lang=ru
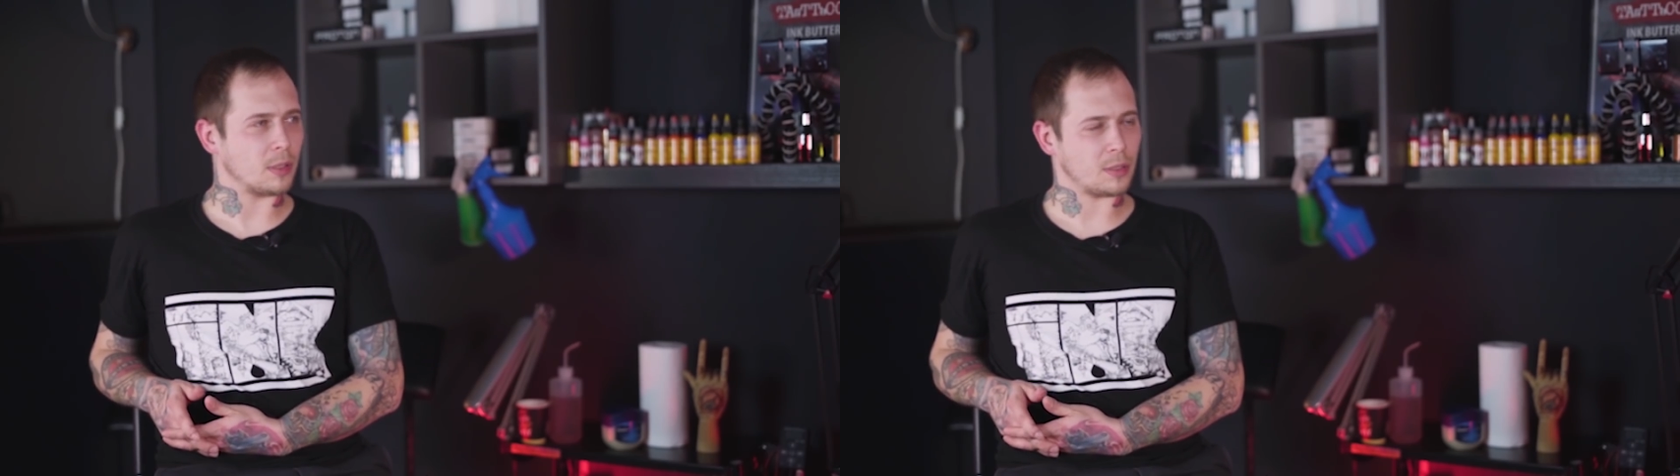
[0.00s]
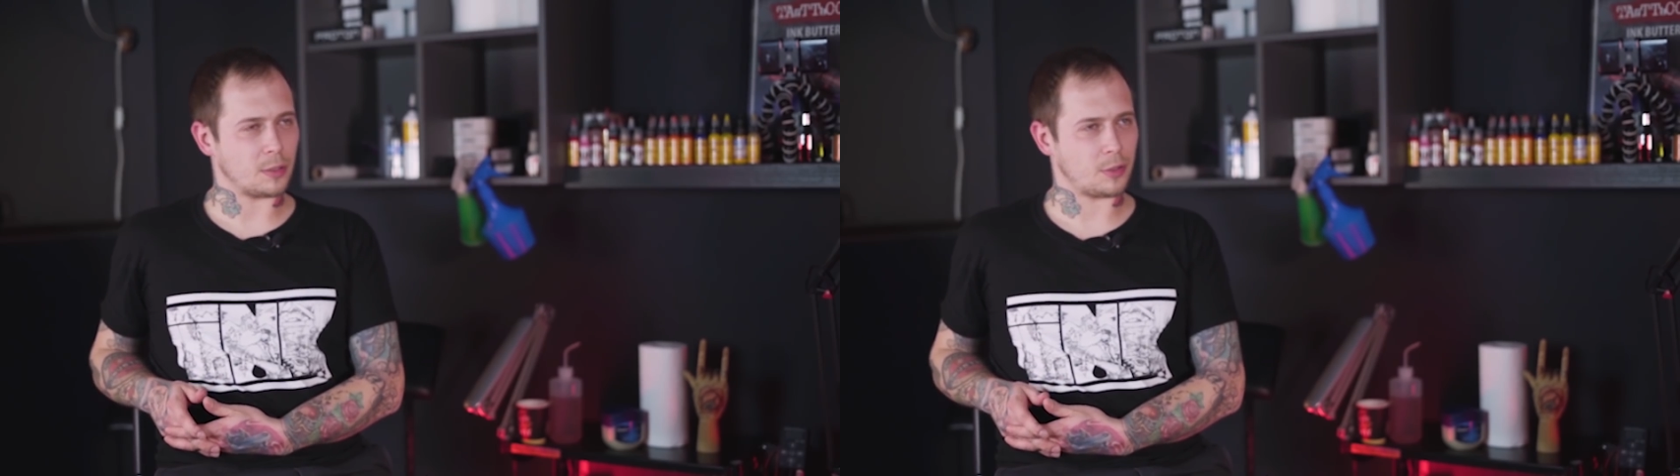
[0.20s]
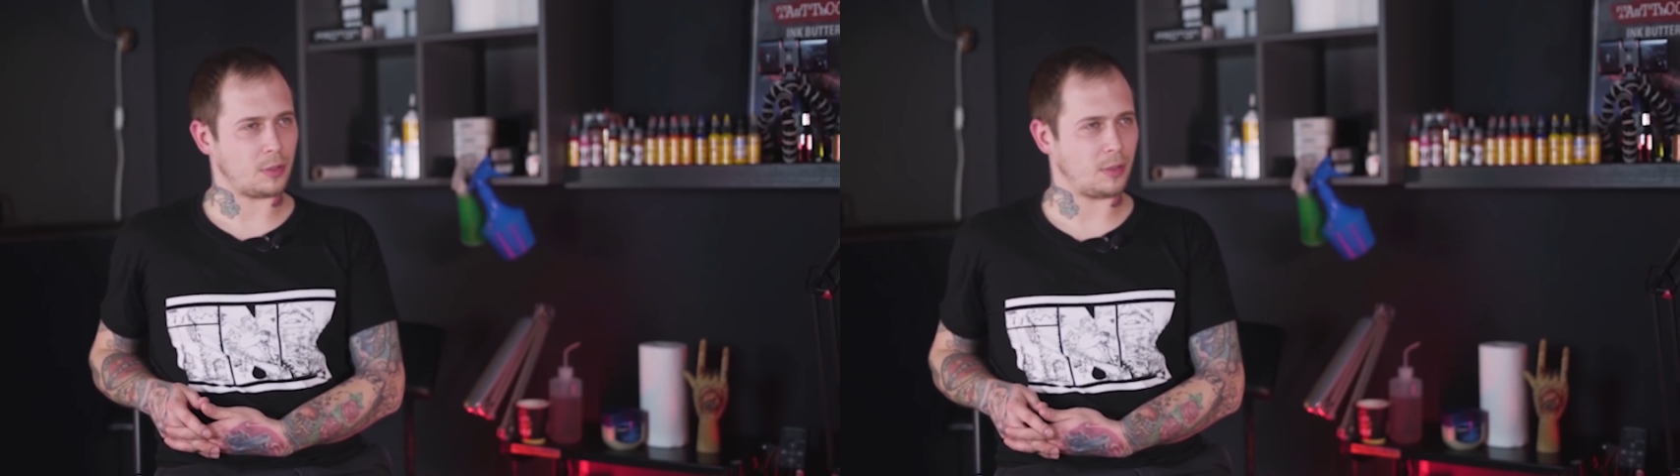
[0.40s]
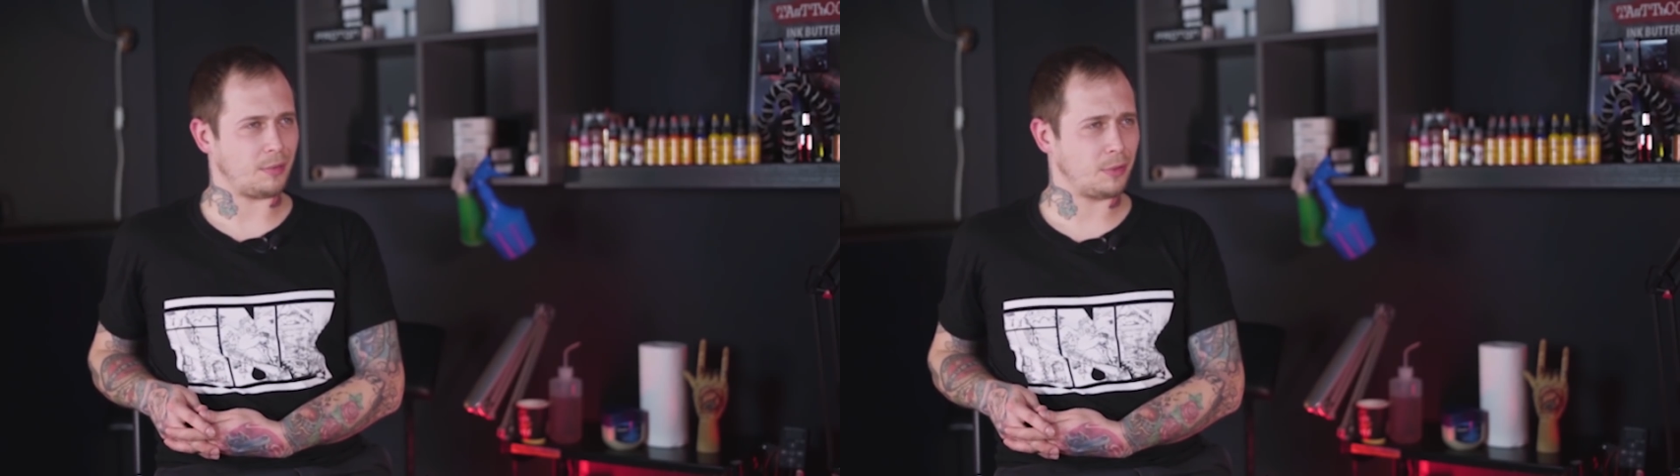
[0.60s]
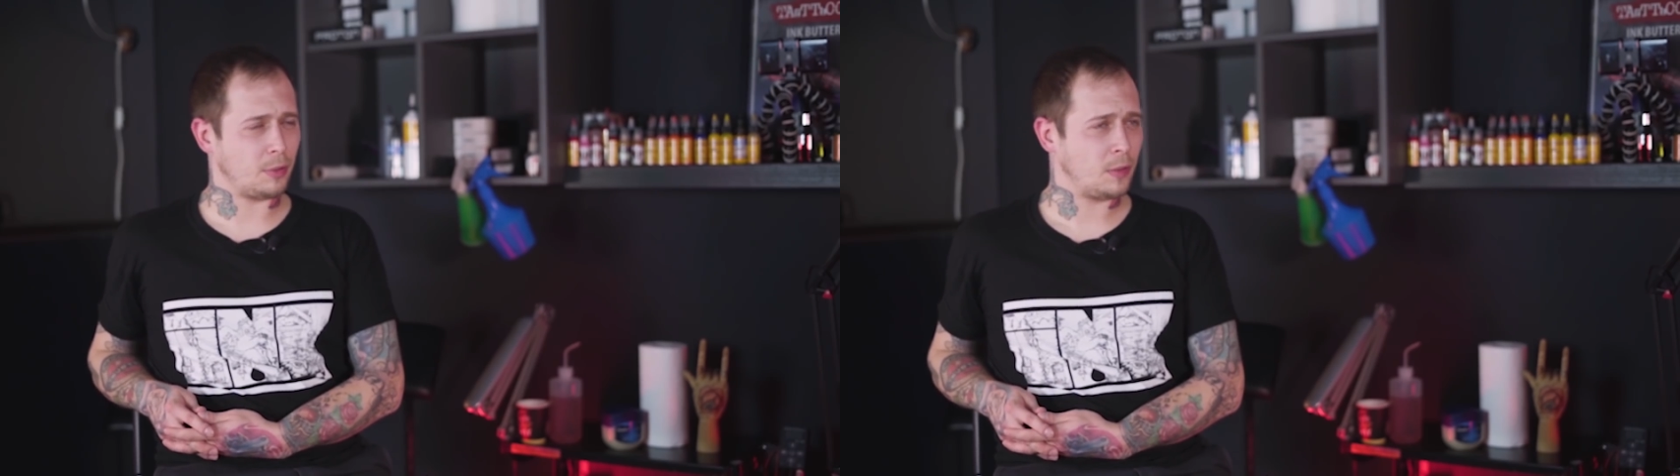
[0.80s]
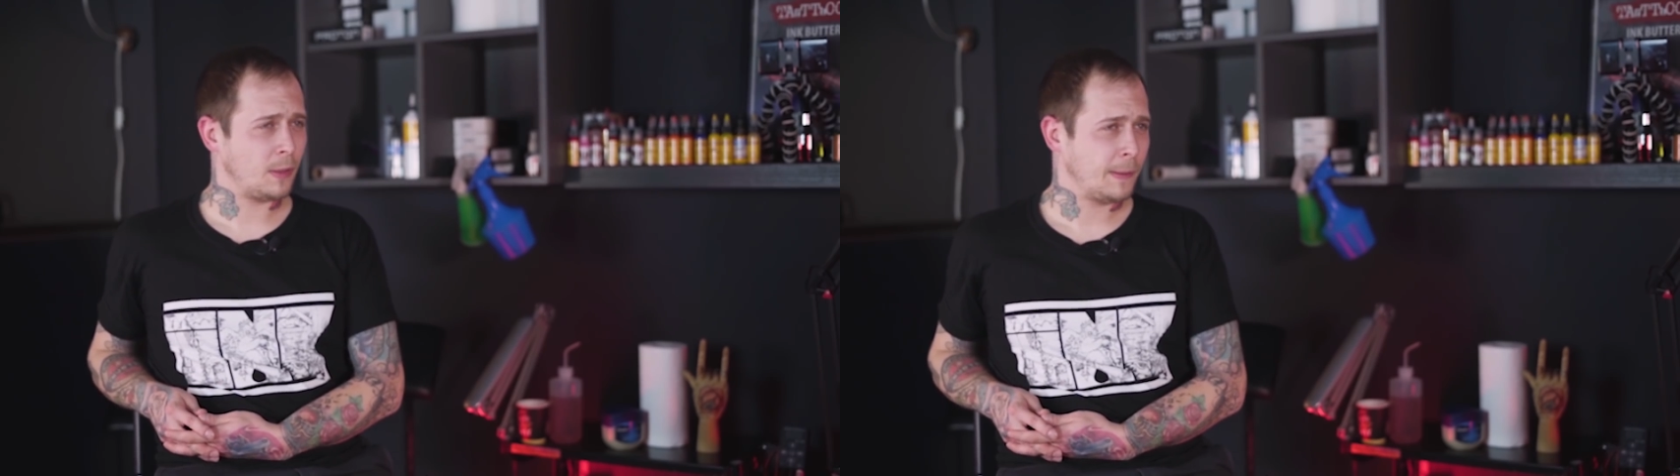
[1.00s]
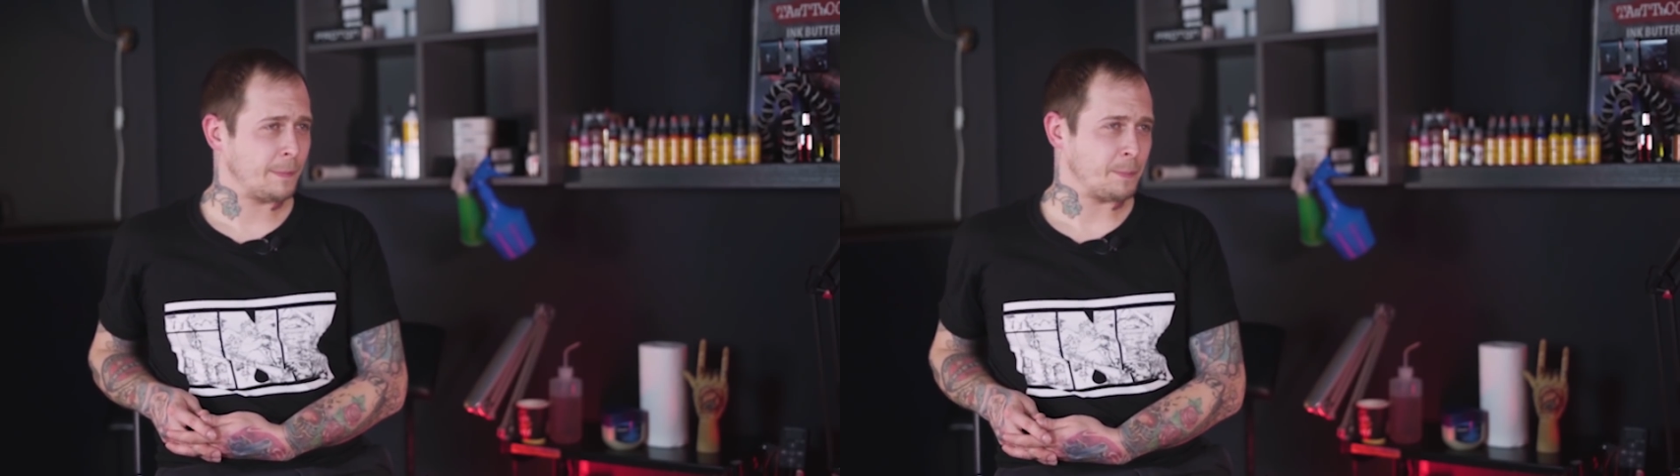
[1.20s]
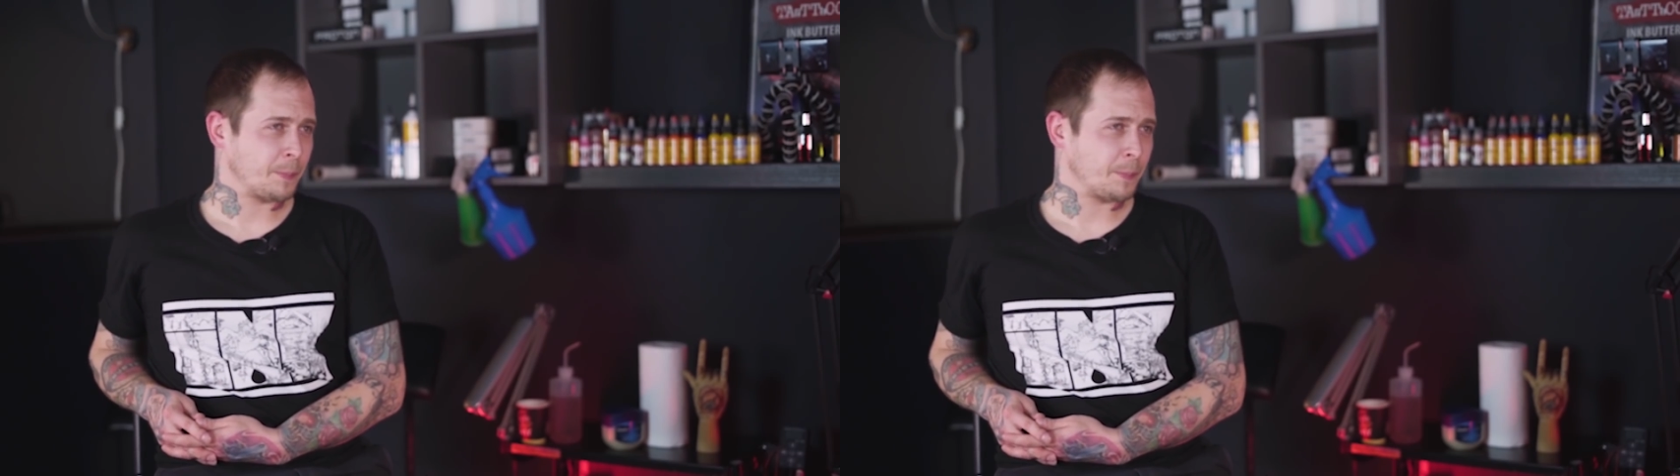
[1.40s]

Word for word: достаточно давно. Uh,